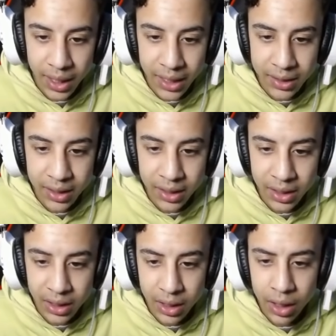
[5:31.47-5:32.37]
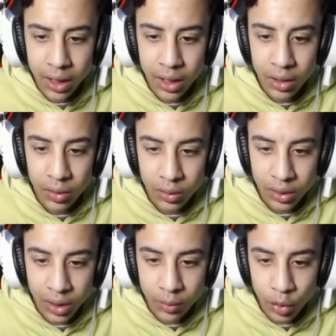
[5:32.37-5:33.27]
لحد هنا كده
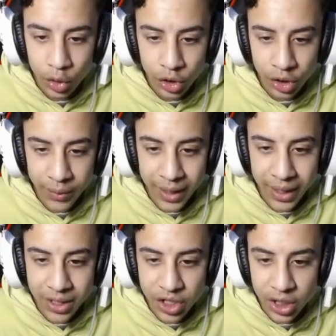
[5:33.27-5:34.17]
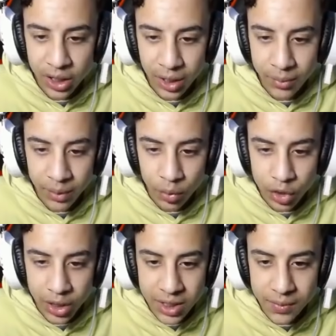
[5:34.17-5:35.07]
اوكي مو نقدر بقى ان احنا نشيل الكلام ده
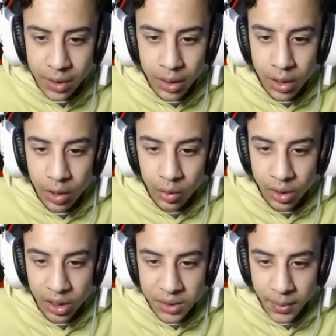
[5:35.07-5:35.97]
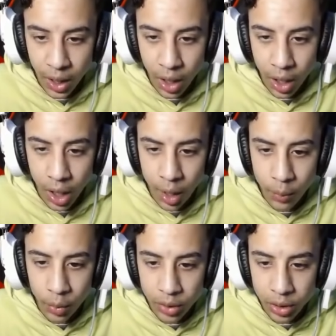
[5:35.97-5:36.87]
ملوش لازمه اوكي يا شباب
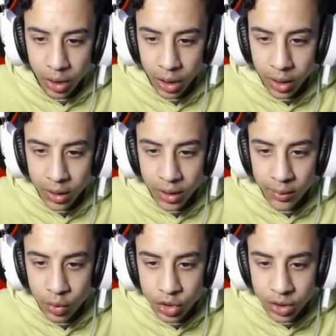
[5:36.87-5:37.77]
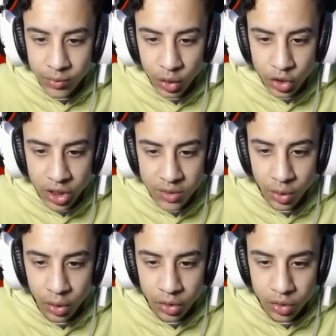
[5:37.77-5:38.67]
اوكي ده ملوش ملوش لازمه
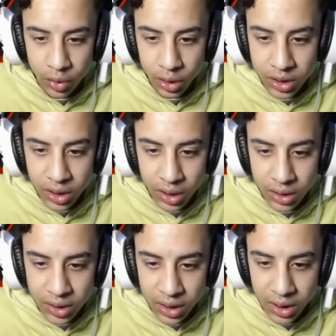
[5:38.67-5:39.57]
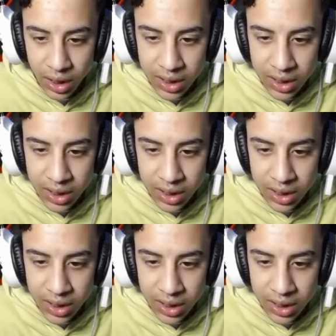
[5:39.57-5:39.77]
خالص اوكي دي دي اللي لها